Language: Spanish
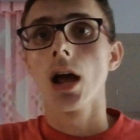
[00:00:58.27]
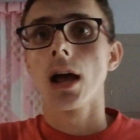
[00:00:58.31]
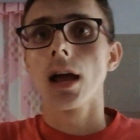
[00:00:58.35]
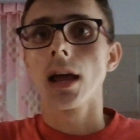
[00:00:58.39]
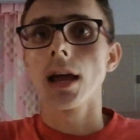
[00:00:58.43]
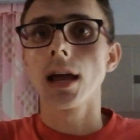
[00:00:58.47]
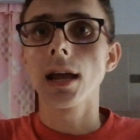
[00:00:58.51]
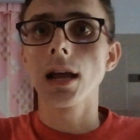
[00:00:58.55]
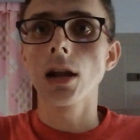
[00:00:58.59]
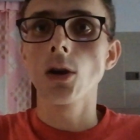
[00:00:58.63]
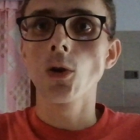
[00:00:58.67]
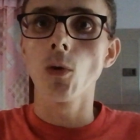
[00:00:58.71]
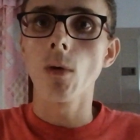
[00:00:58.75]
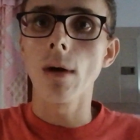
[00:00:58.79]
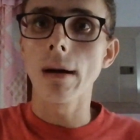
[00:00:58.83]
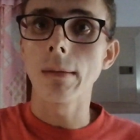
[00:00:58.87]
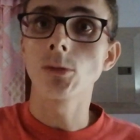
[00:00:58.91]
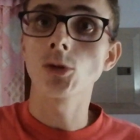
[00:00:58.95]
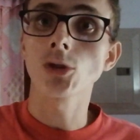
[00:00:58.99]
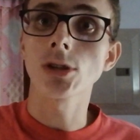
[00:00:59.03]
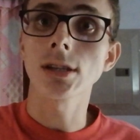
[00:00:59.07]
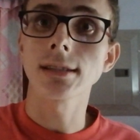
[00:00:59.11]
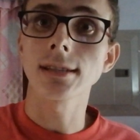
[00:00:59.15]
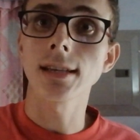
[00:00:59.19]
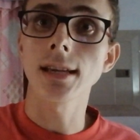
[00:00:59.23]
eh, lo
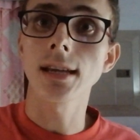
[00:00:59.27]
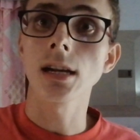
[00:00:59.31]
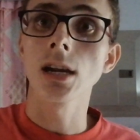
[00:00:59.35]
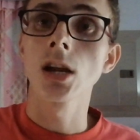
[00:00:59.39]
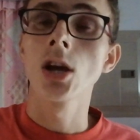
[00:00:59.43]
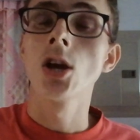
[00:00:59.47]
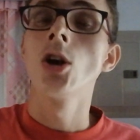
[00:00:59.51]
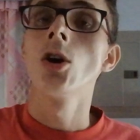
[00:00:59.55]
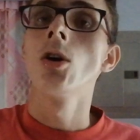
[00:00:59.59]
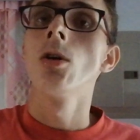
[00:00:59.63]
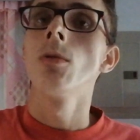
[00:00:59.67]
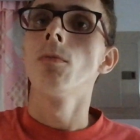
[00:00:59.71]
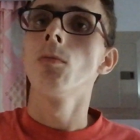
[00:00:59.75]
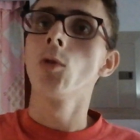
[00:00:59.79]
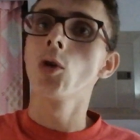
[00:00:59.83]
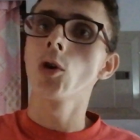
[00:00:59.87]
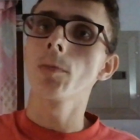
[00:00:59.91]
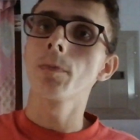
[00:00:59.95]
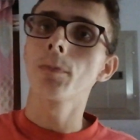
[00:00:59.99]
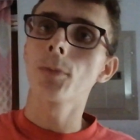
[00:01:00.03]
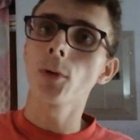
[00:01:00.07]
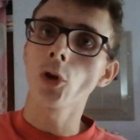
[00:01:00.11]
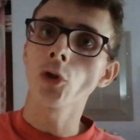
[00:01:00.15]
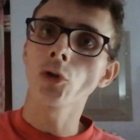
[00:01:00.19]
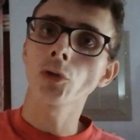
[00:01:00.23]
vamos a hacer. Muy
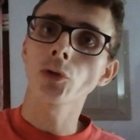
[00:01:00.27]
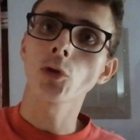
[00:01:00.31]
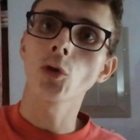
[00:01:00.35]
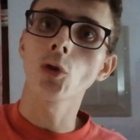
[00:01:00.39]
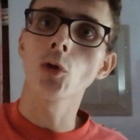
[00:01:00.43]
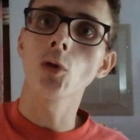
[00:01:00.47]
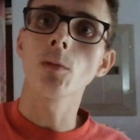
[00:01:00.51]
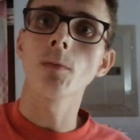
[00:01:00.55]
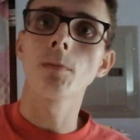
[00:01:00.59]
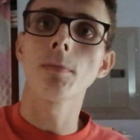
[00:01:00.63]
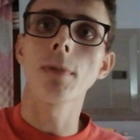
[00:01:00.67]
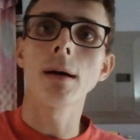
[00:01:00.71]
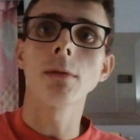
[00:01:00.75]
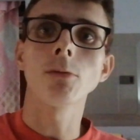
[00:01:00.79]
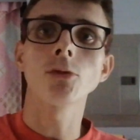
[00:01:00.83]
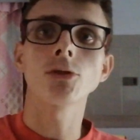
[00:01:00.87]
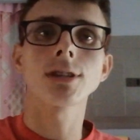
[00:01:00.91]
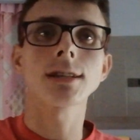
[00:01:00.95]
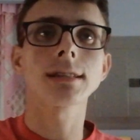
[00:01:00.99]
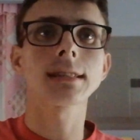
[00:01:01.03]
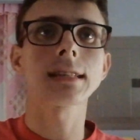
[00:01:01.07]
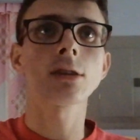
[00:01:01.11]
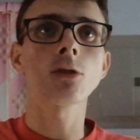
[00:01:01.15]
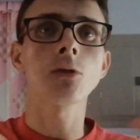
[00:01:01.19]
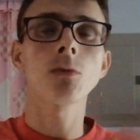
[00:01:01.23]
pronto vamos
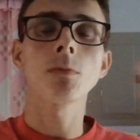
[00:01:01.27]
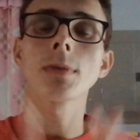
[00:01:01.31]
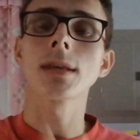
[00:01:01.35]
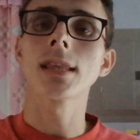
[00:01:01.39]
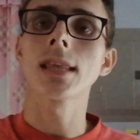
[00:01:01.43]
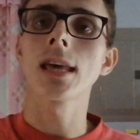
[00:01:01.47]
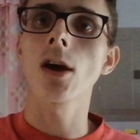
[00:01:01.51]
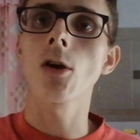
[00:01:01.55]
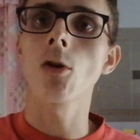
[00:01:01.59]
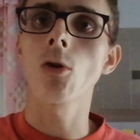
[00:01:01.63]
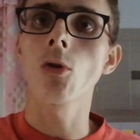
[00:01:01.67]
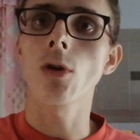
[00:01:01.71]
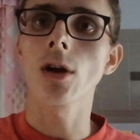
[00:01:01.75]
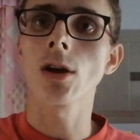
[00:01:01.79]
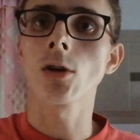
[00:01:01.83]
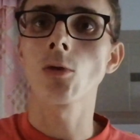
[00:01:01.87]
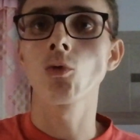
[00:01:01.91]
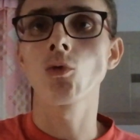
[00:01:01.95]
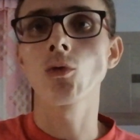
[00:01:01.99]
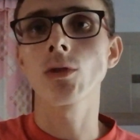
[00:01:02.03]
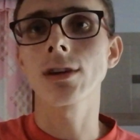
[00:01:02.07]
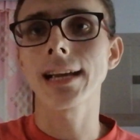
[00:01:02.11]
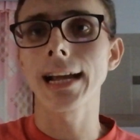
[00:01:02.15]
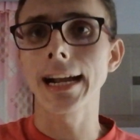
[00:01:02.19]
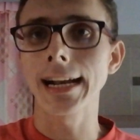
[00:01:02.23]
a hacer un video en
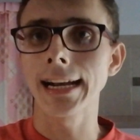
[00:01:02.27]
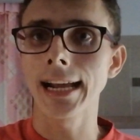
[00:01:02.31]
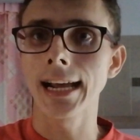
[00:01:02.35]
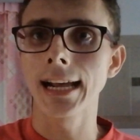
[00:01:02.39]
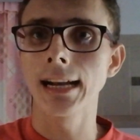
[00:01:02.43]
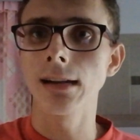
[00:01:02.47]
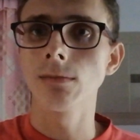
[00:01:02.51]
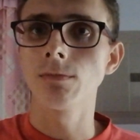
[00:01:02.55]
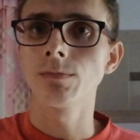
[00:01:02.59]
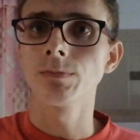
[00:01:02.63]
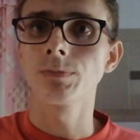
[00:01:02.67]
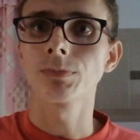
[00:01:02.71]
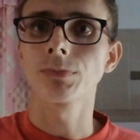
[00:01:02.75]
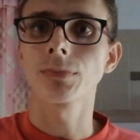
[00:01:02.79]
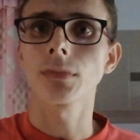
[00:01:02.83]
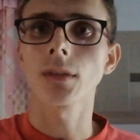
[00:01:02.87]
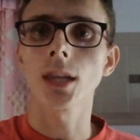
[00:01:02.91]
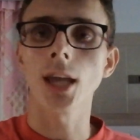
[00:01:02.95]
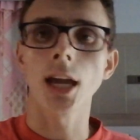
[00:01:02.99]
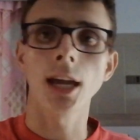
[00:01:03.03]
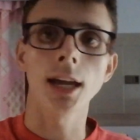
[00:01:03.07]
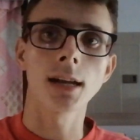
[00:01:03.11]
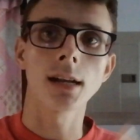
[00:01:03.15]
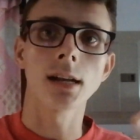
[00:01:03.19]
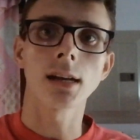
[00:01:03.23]
un canal,
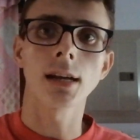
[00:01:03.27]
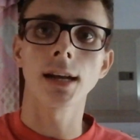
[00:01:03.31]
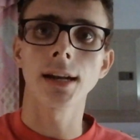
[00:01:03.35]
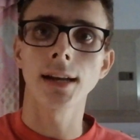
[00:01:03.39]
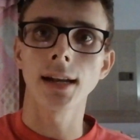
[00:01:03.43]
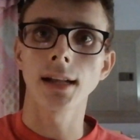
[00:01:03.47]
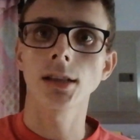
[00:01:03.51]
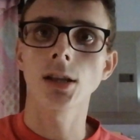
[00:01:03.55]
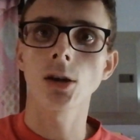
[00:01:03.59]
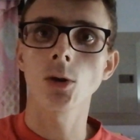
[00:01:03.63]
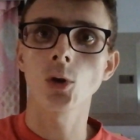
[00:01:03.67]
en el canal de